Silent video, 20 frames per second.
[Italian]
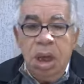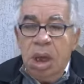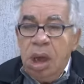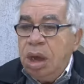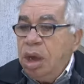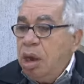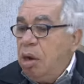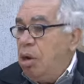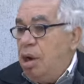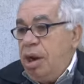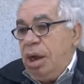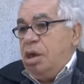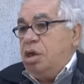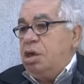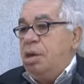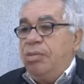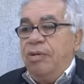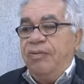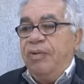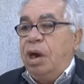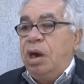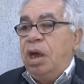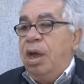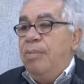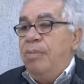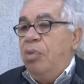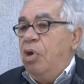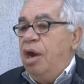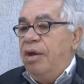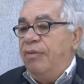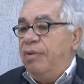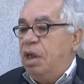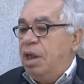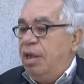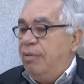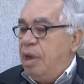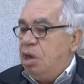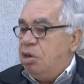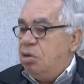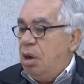Che non è che si può fare che in buona
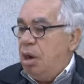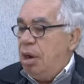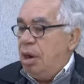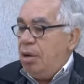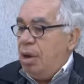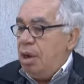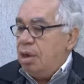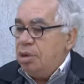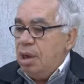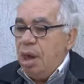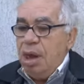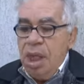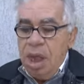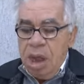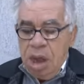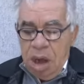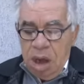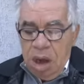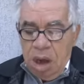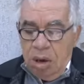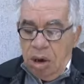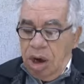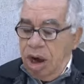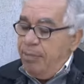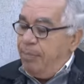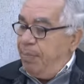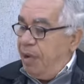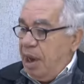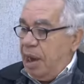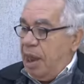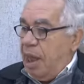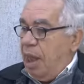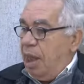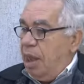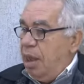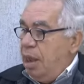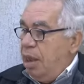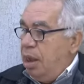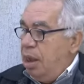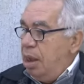fede faccia una cosa, non è
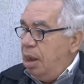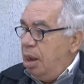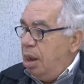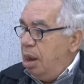penale.